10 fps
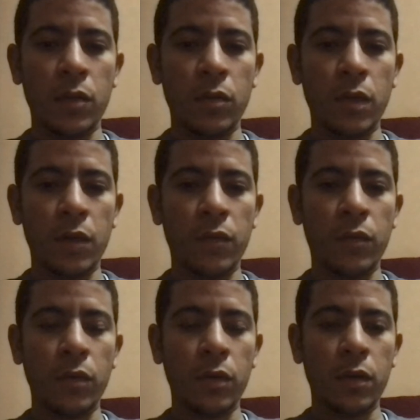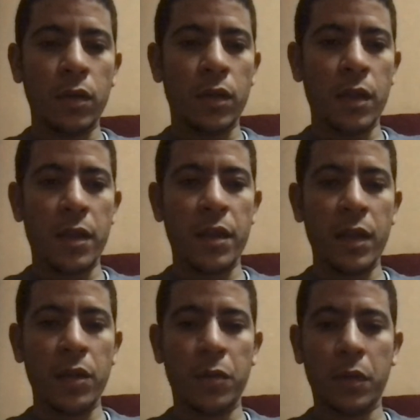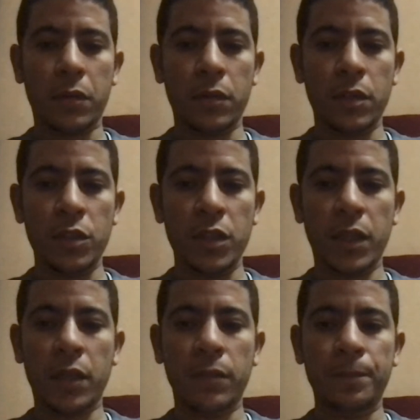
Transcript: هناك فروع ثانوية للشركة